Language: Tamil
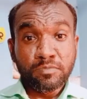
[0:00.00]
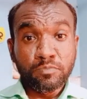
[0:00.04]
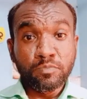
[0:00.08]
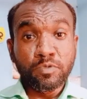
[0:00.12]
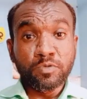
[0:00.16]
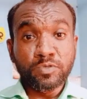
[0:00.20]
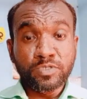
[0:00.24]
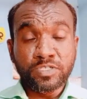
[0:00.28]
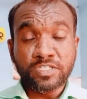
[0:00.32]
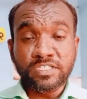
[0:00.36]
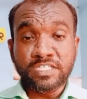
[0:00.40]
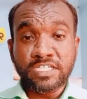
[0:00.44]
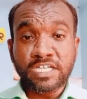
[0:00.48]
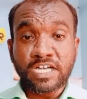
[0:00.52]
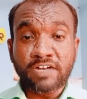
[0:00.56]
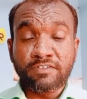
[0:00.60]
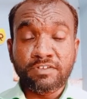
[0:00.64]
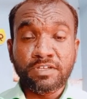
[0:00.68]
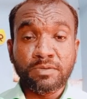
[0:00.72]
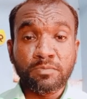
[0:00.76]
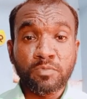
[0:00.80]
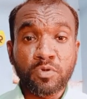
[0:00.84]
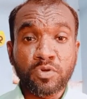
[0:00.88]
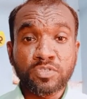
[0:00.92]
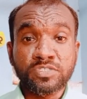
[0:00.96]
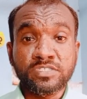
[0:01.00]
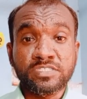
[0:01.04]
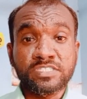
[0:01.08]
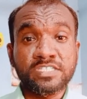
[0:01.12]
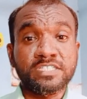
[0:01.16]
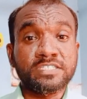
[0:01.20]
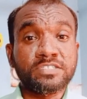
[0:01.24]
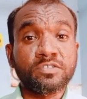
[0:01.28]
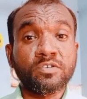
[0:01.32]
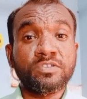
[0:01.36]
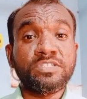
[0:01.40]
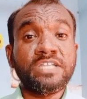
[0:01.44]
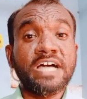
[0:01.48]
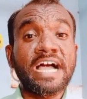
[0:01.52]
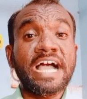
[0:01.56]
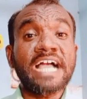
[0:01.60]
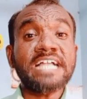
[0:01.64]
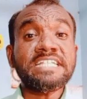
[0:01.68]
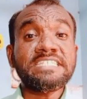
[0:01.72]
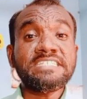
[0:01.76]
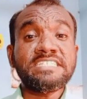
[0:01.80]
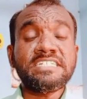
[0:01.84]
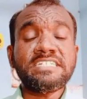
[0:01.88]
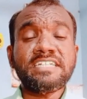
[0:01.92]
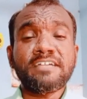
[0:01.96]
முட்டுது அவனை மோதுது ஸோ இந்த
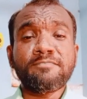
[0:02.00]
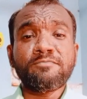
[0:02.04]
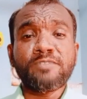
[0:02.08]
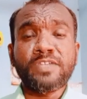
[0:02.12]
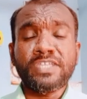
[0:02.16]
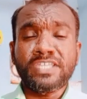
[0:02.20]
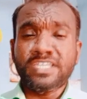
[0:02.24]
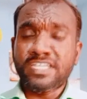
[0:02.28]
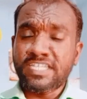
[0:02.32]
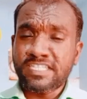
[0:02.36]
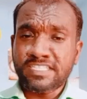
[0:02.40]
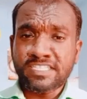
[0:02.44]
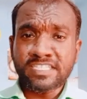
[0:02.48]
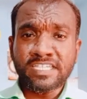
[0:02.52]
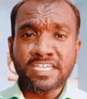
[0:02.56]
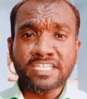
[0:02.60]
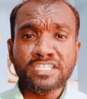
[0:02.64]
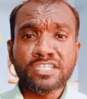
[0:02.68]
ஆக்சிடென்ட் அப்படிங்கிறது